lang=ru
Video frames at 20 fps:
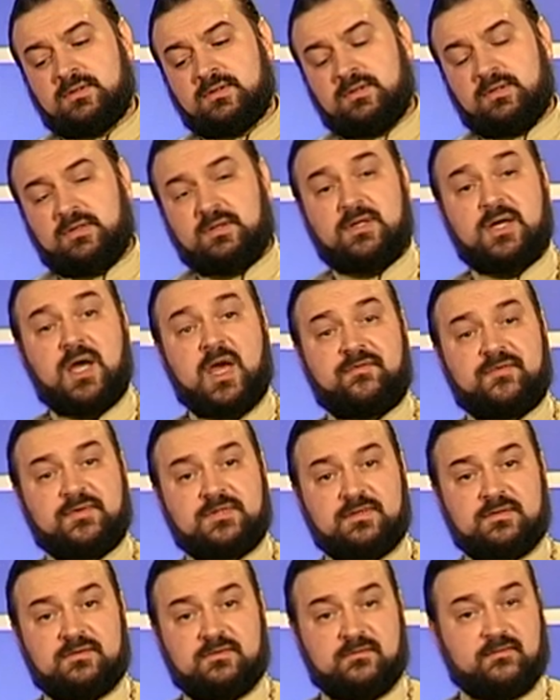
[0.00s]

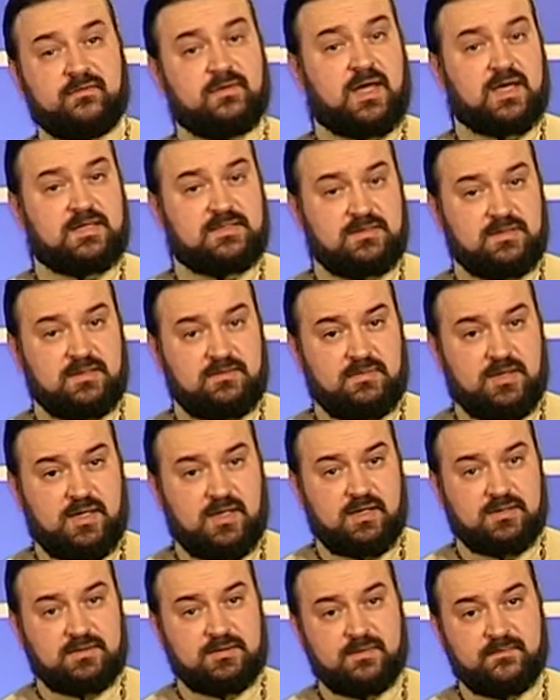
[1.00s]
Яфет власть
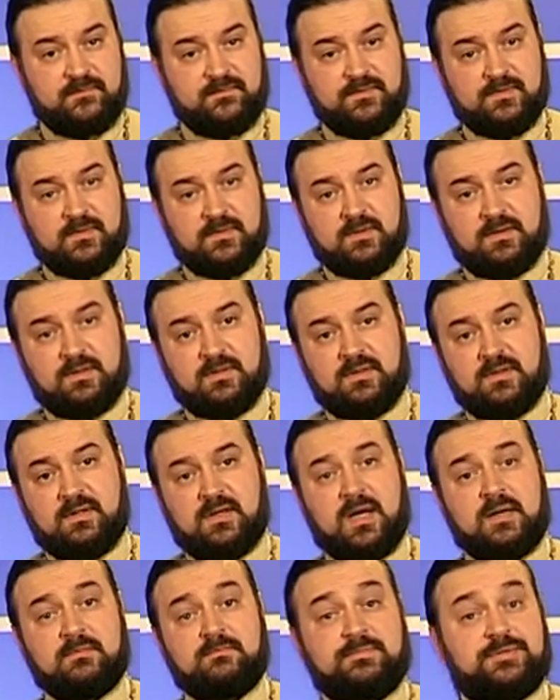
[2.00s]
имеет,
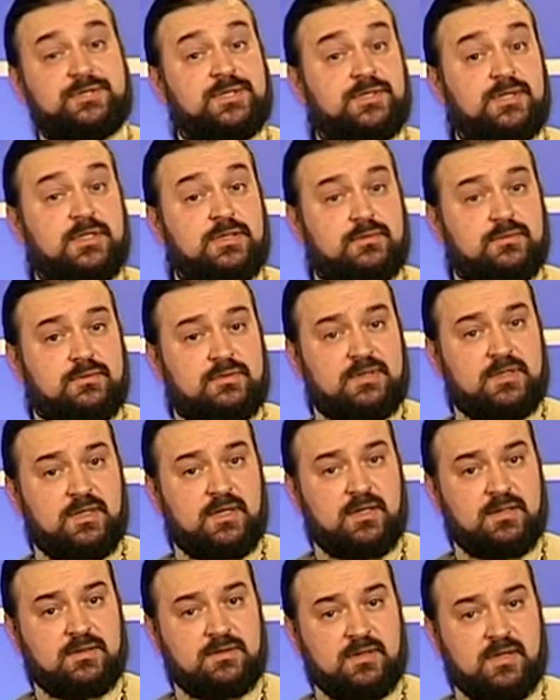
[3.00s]
хам пшеницу
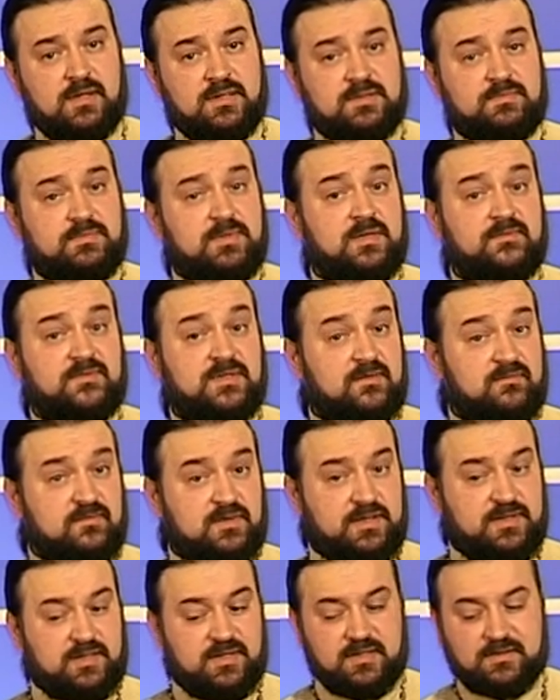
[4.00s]
сеет, а смерть всем
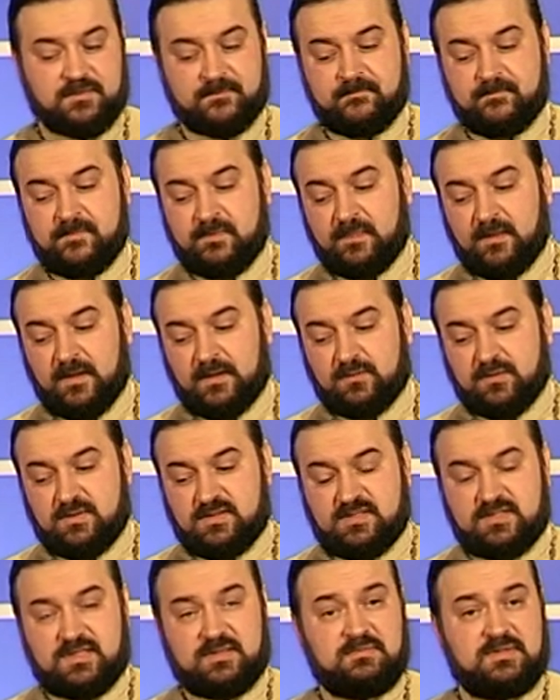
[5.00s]
владеет. То
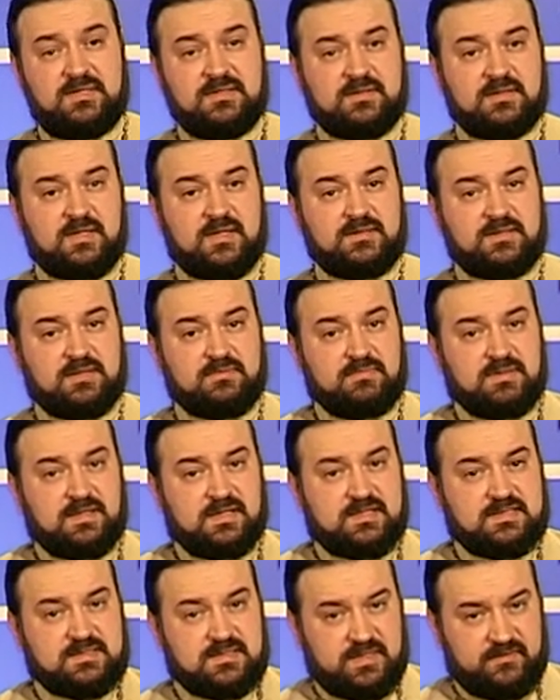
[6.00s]
есть семиты – это
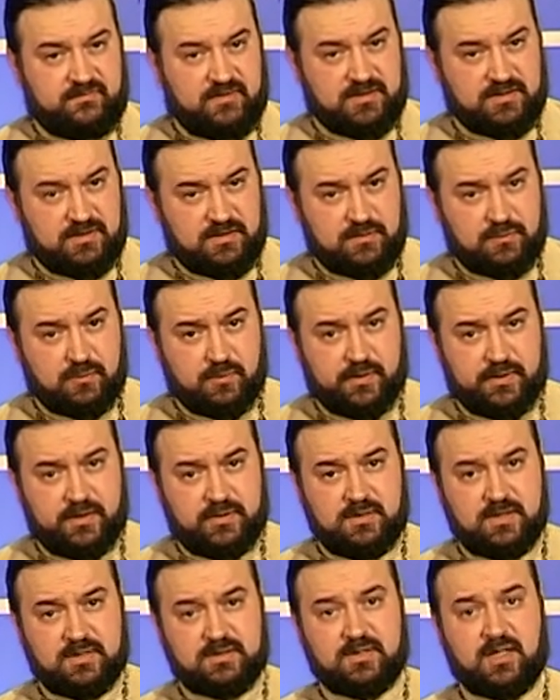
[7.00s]
благословенный
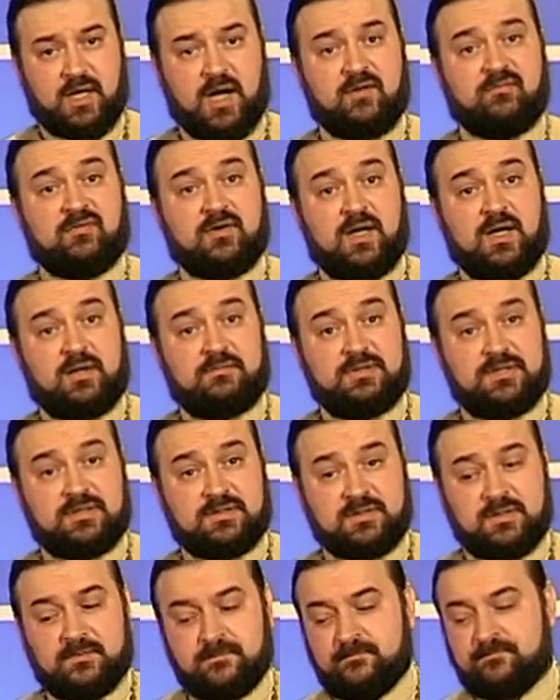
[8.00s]
корень, это
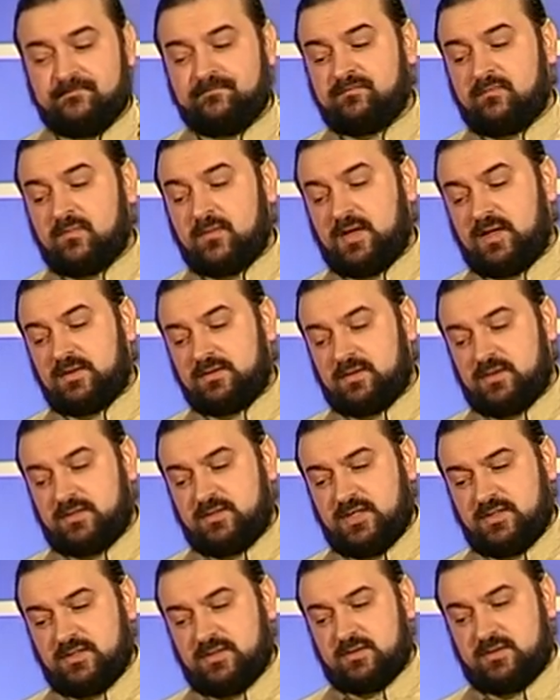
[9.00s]
авраамиты, это
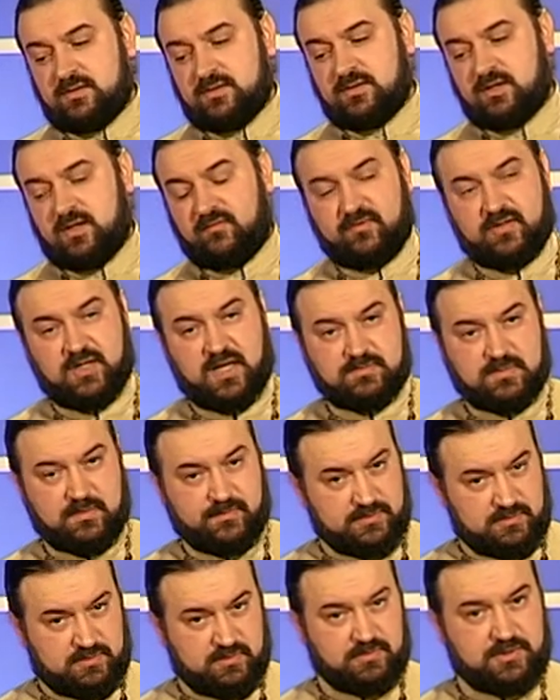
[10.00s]
дети э, Авраама,
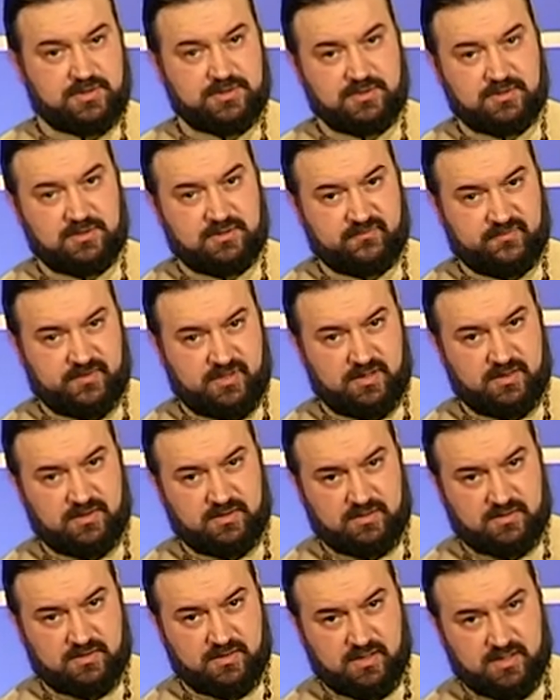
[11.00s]
потом, значит, евреи
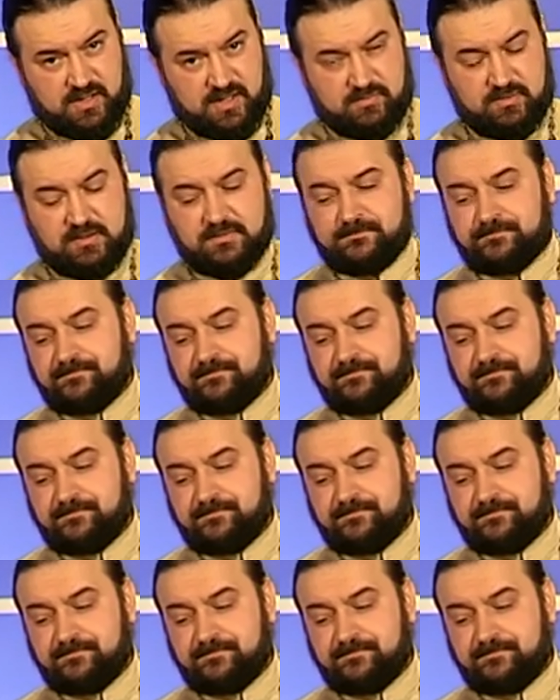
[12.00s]
и арабы.